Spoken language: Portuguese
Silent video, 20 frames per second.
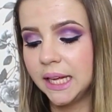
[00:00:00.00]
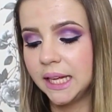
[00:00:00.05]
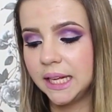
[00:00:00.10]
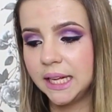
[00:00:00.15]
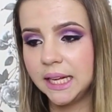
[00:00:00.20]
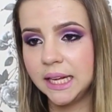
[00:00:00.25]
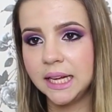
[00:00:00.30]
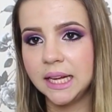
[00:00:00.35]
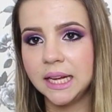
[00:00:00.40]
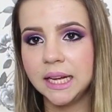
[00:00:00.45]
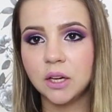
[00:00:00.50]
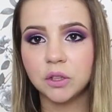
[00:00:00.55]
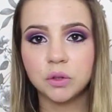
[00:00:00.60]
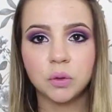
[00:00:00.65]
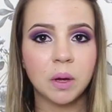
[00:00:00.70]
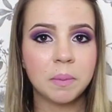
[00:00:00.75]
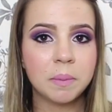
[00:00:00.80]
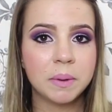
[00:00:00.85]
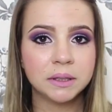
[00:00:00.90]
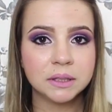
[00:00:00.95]
E eu
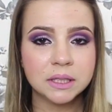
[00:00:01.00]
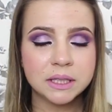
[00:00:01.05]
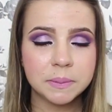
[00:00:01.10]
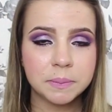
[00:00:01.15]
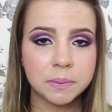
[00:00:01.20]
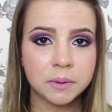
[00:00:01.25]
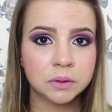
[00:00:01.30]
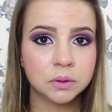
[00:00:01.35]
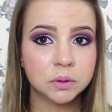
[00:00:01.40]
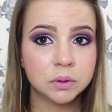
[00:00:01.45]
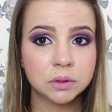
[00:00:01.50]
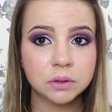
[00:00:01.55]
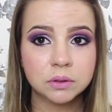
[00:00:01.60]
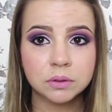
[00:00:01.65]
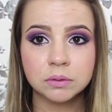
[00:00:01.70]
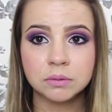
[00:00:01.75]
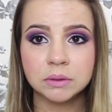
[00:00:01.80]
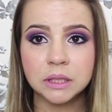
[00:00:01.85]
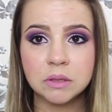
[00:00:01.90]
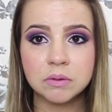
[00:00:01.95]
tô amando esse produto,
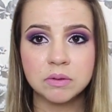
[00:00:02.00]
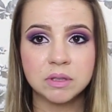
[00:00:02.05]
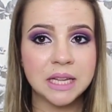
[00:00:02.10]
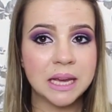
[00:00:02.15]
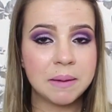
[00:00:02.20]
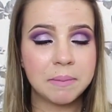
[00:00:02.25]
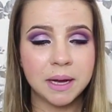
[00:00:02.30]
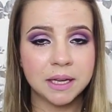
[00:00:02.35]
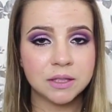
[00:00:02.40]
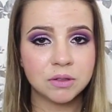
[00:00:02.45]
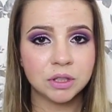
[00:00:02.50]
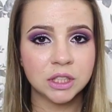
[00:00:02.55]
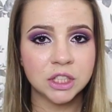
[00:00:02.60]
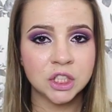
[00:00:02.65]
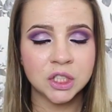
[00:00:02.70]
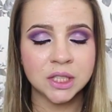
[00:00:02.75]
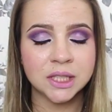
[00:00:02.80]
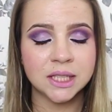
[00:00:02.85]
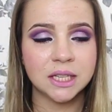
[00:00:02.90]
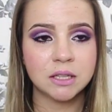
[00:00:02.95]
não sei mais o que
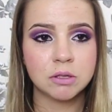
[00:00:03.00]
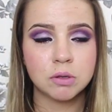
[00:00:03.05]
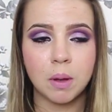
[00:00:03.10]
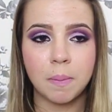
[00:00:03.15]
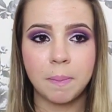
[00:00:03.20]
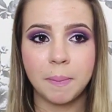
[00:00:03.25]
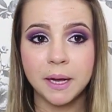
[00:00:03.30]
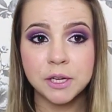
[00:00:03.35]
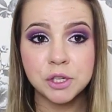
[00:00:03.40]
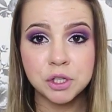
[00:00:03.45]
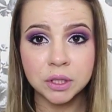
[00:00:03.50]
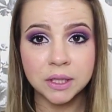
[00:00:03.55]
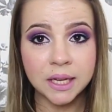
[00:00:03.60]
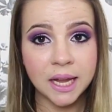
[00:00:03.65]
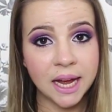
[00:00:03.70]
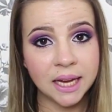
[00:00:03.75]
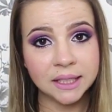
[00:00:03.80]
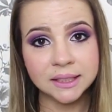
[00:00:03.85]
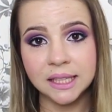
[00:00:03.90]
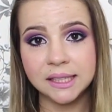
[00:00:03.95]
dizer, estou
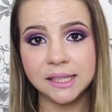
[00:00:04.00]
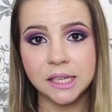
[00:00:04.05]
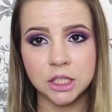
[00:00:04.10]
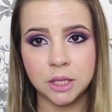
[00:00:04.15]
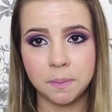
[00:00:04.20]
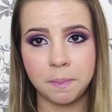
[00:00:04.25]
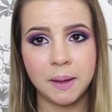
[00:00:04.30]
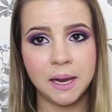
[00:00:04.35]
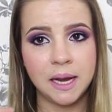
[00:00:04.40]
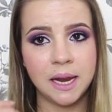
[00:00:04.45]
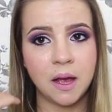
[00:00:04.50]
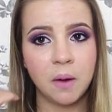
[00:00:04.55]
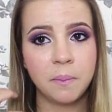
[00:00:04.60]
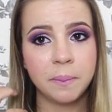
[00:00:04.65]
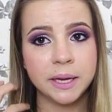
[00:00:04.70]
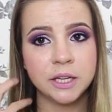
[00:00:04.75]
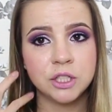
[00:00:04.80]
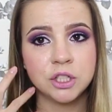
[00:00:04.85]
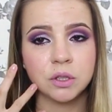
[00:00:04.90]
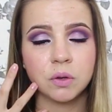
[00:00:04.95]
apaixonada, ele deixa a pele
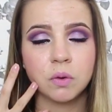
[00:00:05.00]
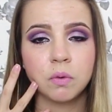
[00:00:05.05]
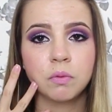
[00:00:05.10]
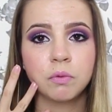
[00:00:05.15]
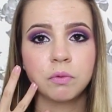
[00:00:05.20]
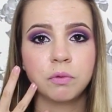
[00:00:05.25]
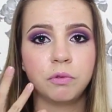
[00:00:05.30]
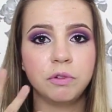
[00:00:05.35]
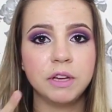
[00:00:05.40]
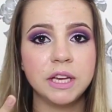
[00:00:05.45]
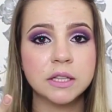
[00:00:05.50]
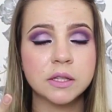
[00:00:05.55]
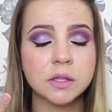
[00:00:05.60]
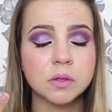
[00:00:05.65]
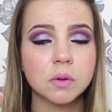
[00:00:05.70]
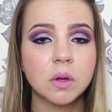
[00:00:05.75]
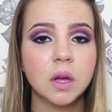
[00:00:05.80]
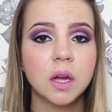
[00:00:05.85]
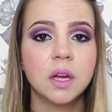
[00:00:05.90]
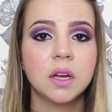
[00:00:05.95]
realmente com
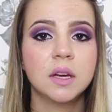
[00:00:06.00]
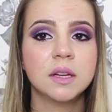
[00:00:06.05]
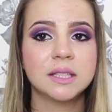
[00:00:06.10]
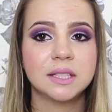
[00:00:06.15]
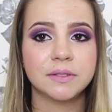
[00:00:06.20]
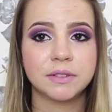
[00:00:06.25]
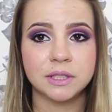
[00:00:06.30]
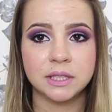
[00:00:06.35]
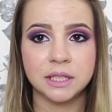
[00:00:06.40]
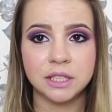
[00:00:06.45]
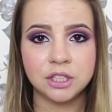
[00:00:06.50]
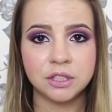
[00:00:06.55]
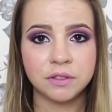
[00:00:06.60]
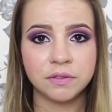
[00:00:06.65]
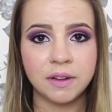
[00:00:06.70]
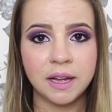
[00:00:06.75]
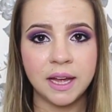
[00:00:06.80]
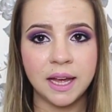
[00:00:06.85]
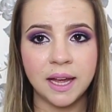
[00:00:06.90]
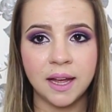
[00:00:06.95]
viço. Se você
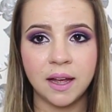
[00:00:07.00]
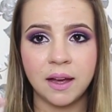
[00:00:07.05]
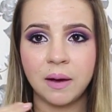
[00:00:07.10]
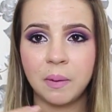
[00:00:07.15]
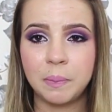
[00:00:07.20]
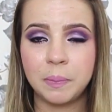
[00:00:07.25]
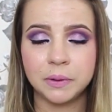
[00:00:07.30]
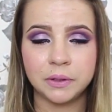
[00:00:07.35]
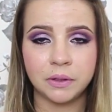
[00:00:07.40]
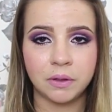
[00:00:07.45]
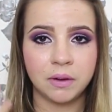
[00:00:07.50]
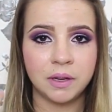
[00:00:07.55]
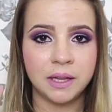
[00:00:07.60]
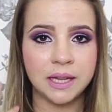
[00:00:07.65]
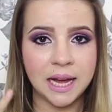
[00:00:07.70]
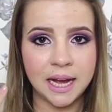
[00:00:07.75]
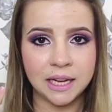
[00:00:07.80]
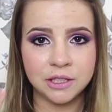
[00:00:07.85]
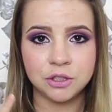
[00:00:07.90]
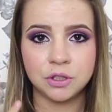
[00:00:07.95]
tiver
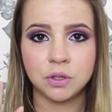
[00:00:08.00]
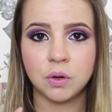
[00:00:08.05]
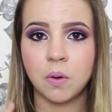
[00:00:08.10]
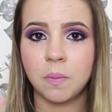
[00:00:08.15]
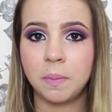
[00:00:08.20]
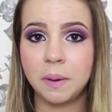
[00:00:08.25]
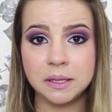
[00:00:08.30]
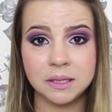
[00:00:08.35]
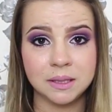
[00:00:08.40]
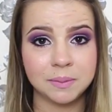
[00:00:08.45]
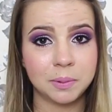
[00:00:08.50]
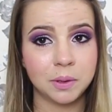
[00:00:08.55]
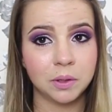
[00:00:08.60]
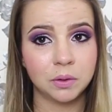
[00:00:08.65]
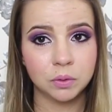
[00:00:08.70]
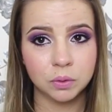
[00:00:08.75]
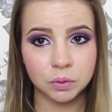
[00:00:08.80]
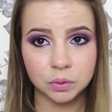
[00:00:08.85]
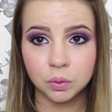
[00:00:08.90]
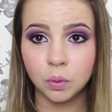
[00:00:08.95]
oportunidade de comprar esse
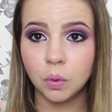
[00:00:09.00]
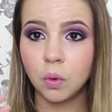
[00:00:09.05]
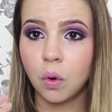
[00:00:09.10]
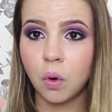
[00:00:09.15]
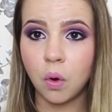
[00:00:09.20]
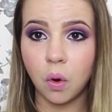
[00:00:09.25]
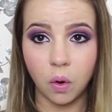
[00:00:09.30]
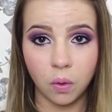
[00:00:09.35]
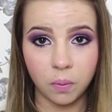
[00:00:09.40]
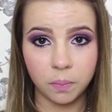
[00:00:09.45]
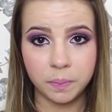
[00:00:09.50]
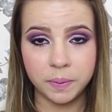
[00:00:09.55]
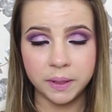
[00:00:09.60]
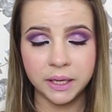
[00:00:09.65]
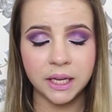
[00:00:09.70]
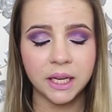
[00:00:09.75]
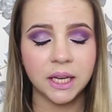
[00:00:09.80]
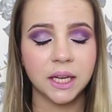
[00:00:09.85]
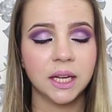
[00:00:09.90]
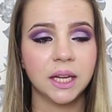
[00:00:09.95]
produto,
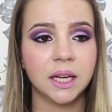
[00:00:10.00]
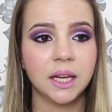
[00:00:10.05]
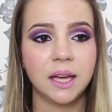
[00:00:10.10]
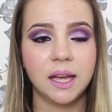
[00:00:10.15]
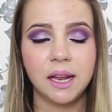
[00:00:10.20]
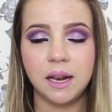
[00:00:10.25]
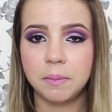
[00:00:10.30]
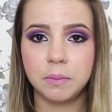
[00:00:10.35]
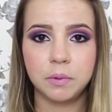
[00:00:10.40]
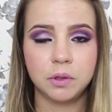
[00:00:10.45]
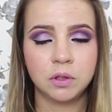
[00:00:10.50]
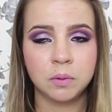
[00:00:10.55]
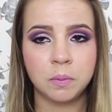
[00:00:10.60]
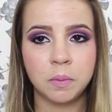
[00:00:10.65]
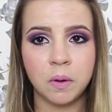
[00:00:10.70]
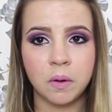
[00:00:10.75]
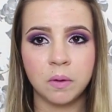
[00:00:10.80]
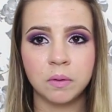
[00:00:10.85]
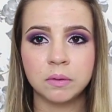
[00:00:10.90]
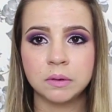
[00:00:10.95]
compre, ele é muito
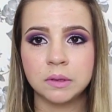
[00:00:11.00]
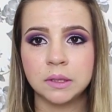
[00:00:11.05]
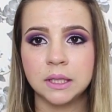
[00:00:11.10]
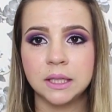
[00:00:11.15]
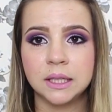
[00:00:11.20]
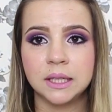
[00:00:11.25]
bom.